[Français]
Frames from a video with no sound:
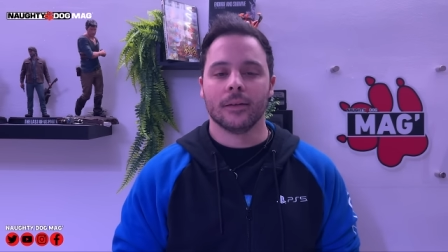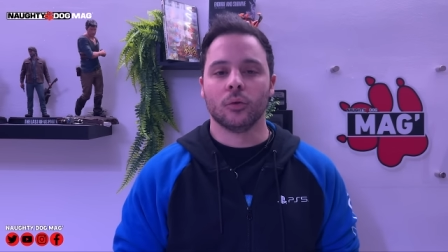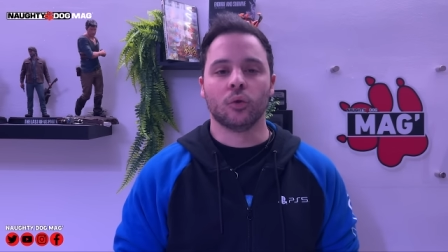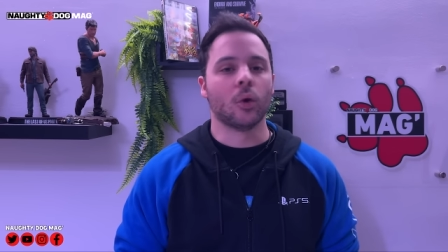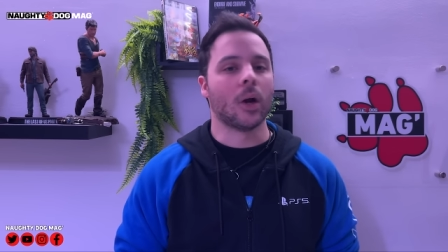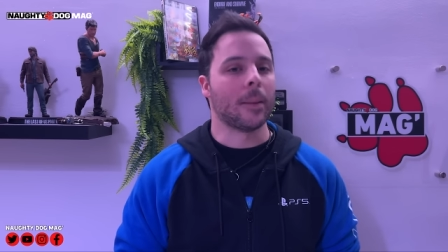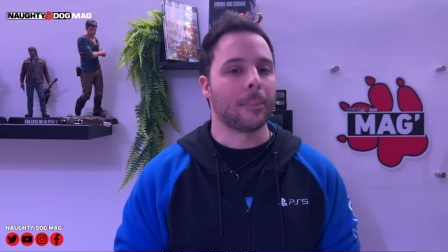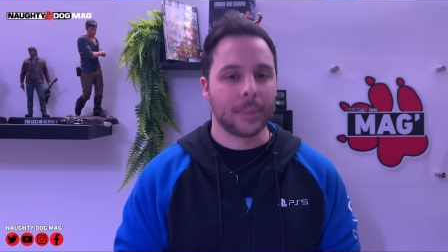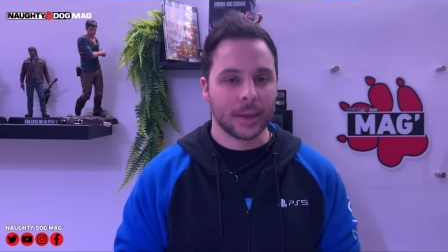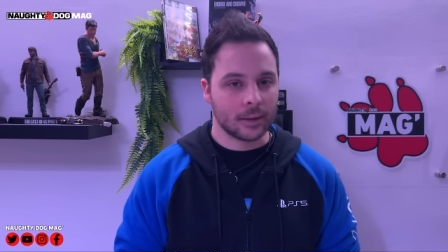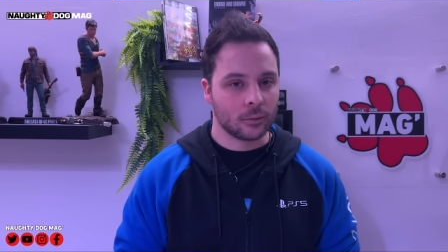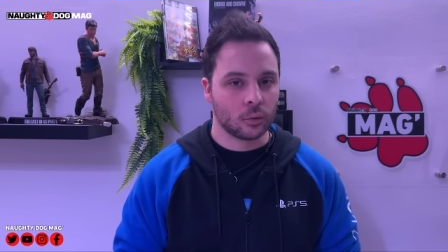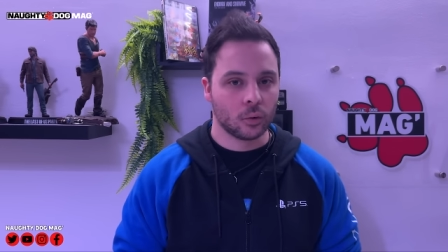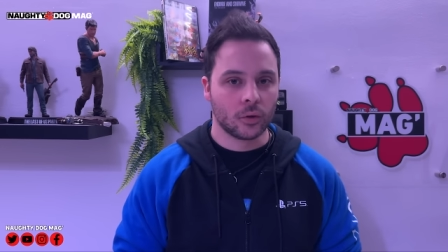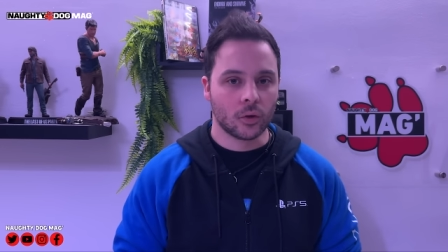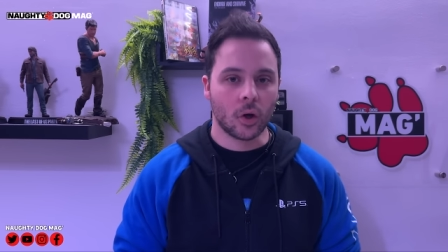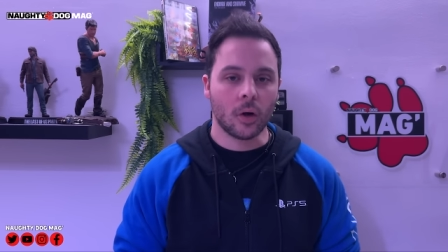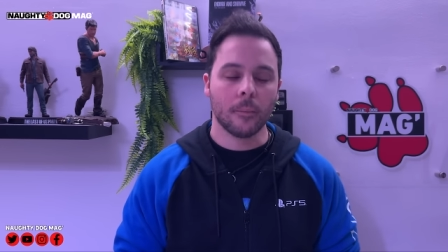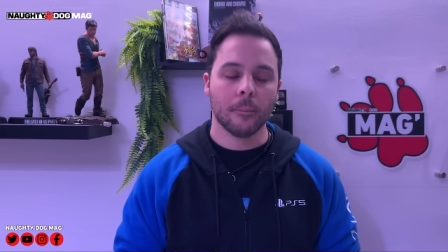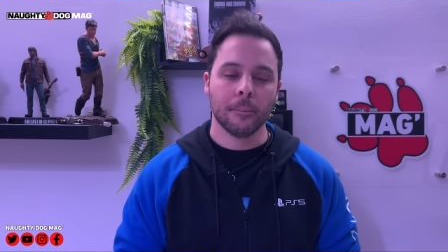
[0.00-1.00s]
de la perte de
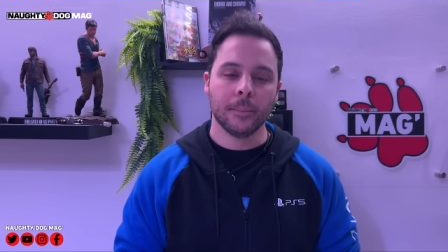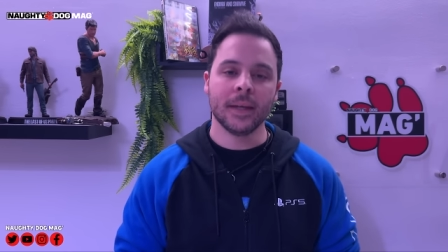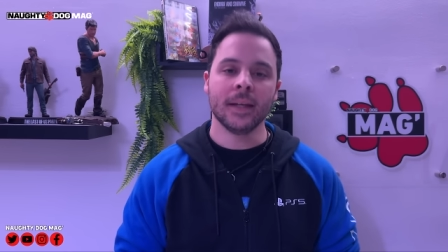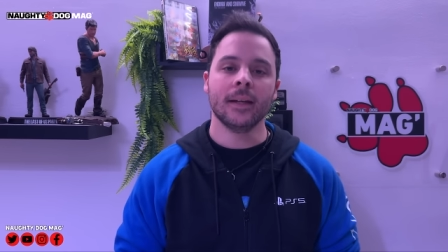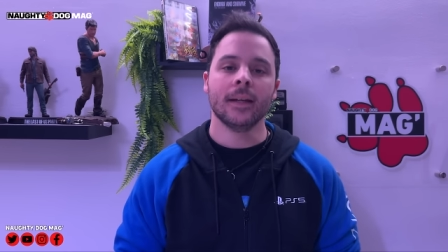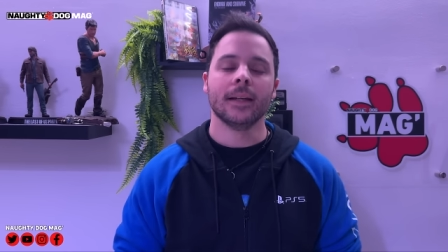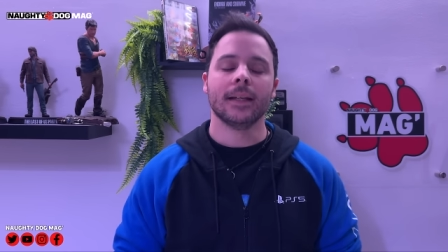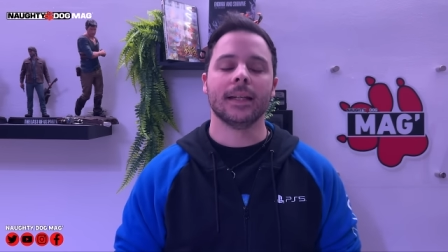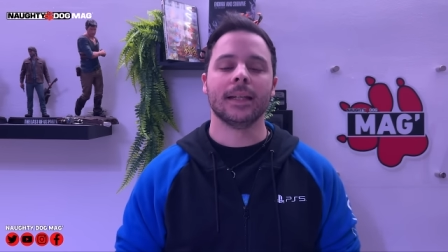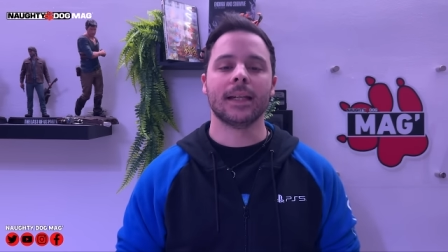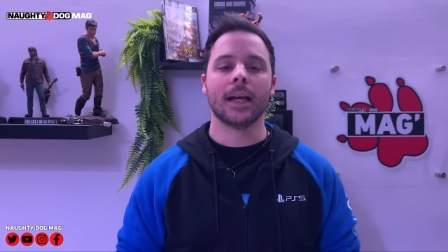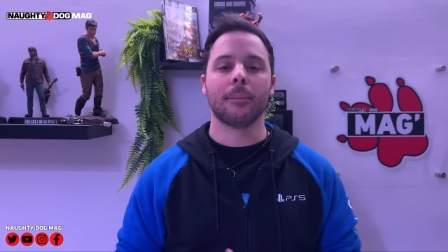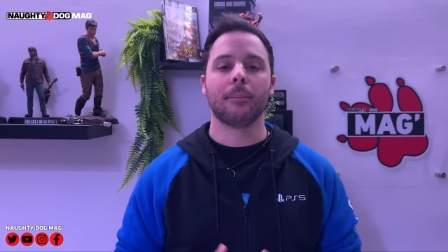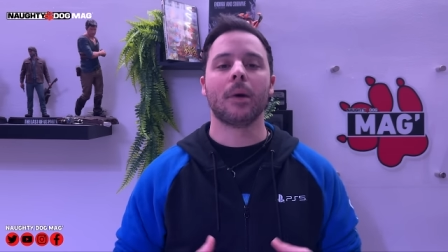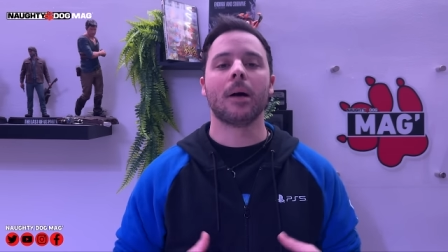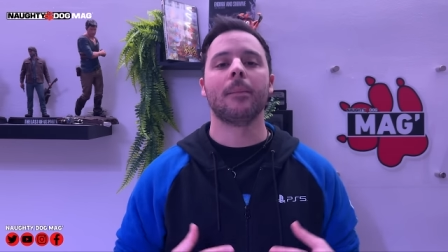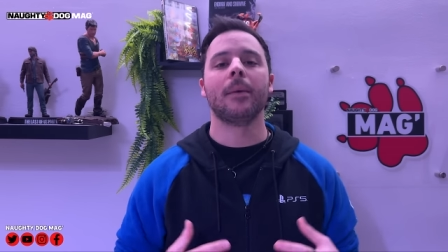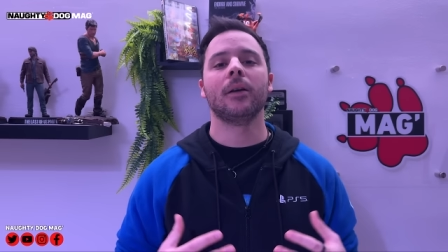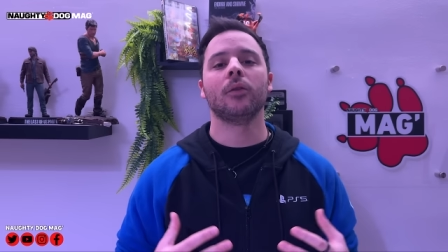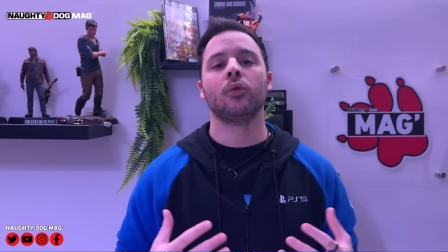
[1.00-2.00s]
temps, mais il y a
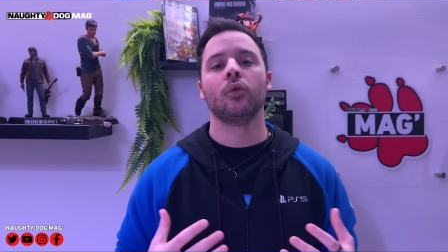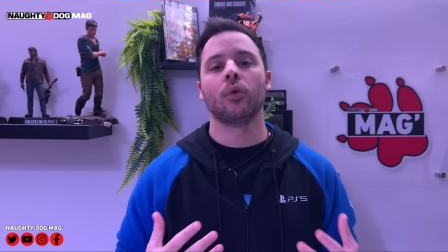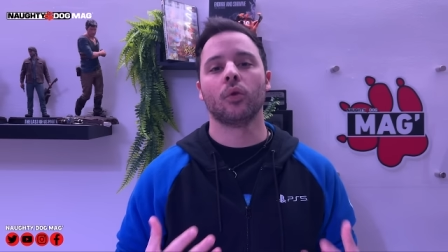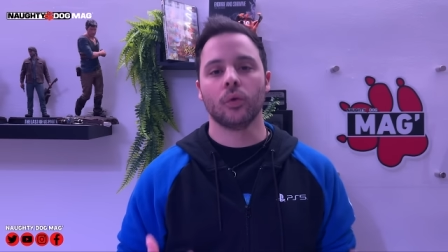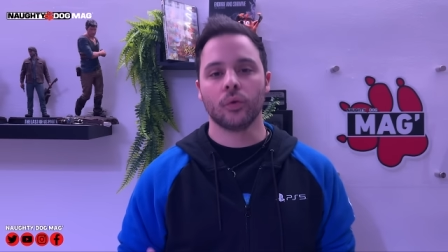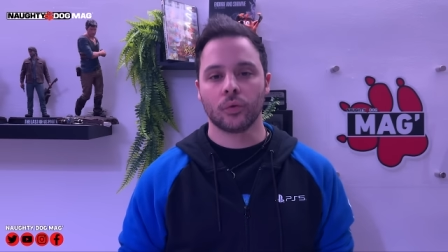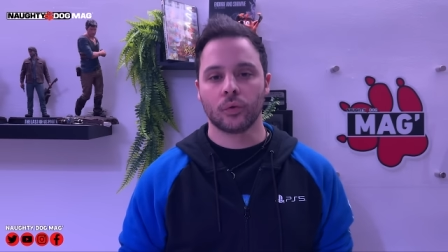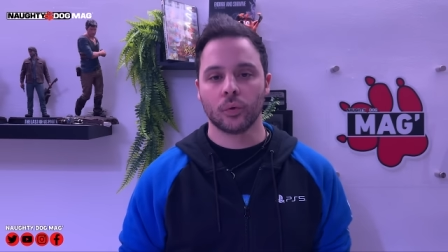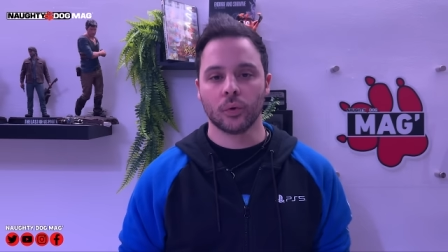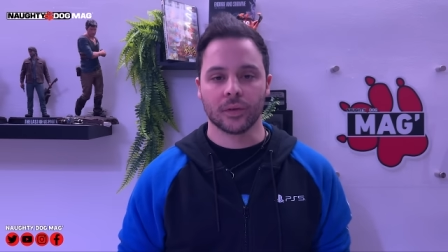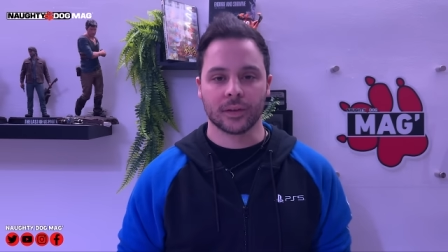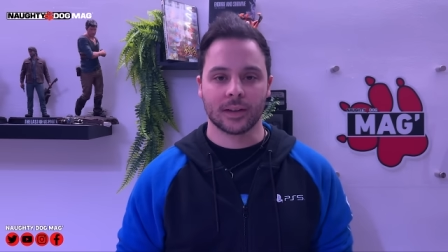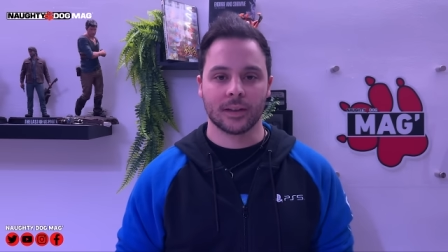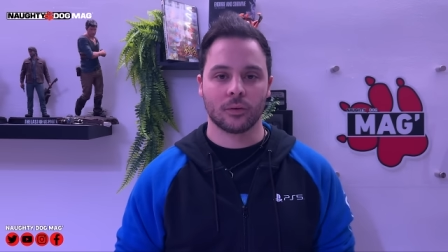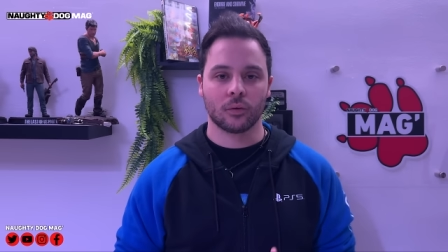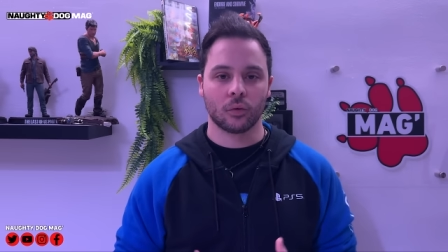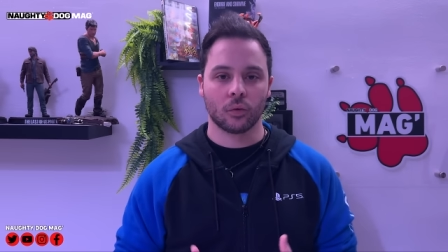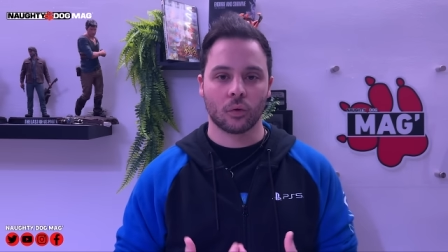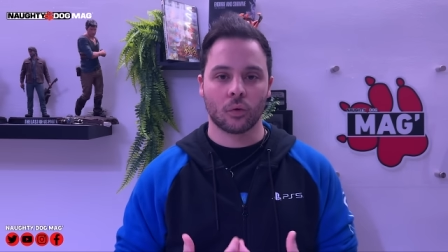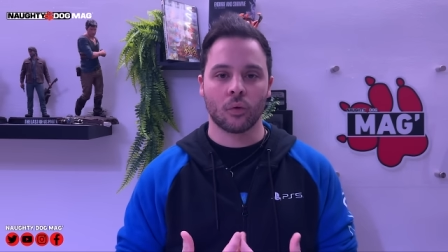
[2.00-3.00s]
pas mal de ressources qui
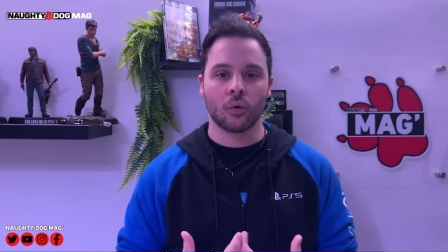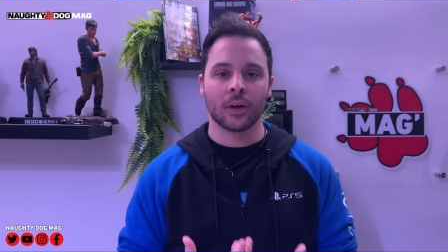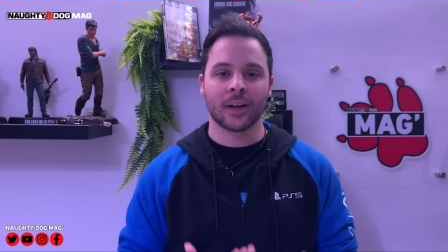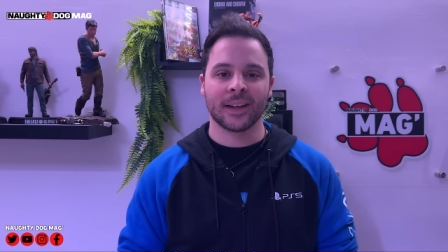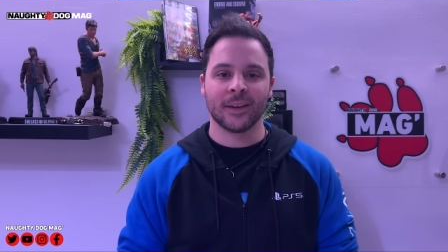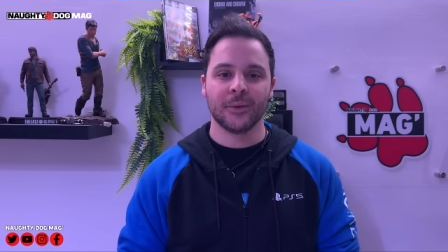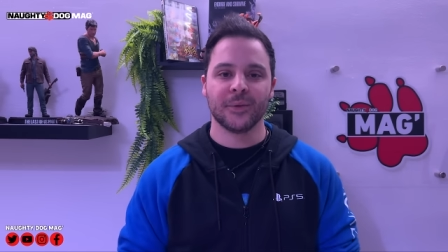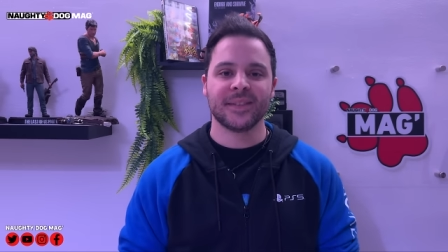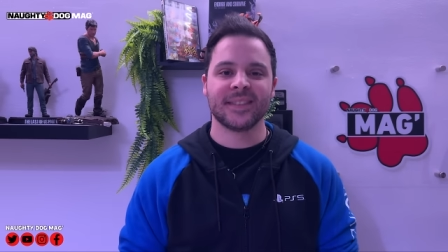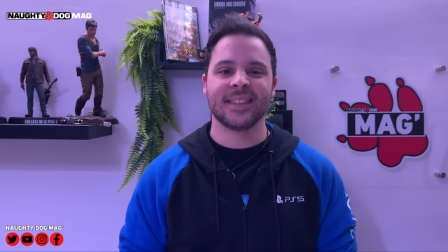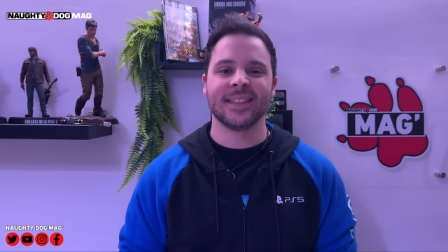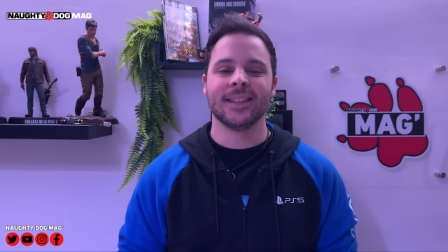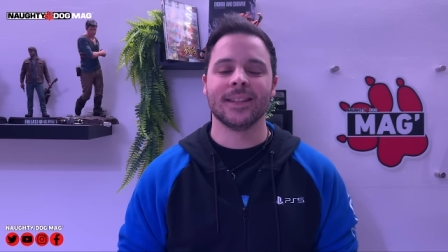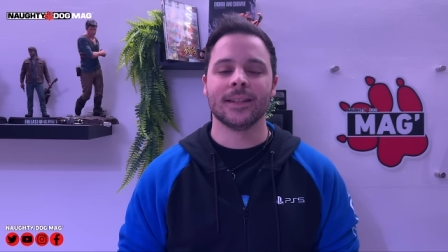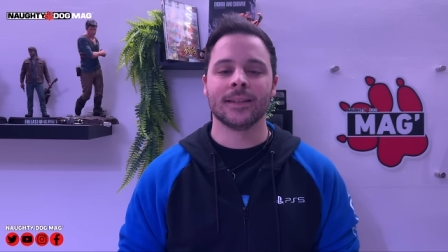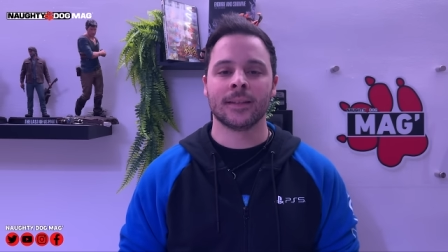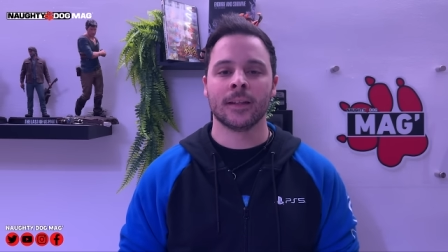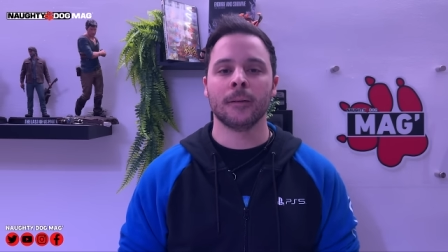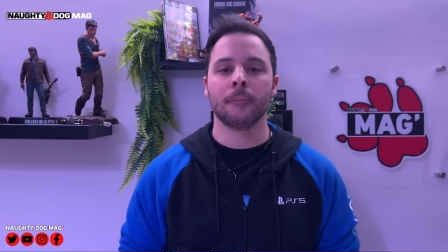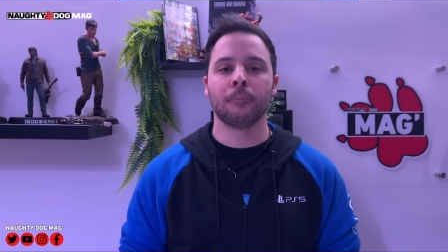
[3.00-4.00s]
seront
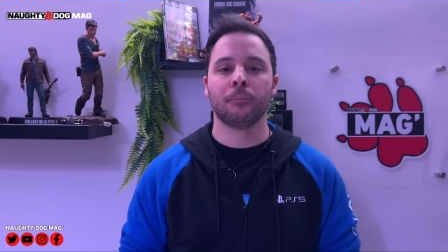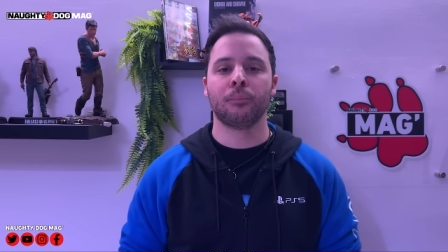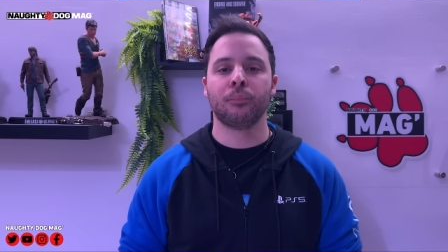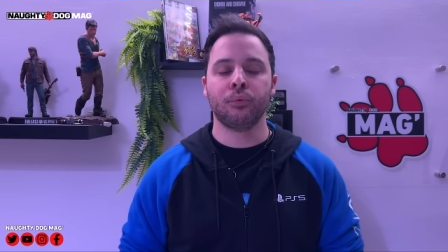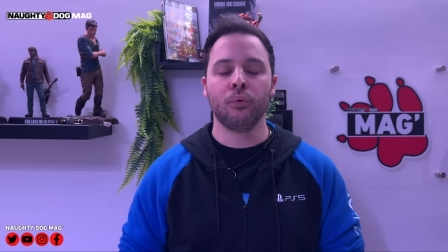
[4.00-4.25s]
réutilisées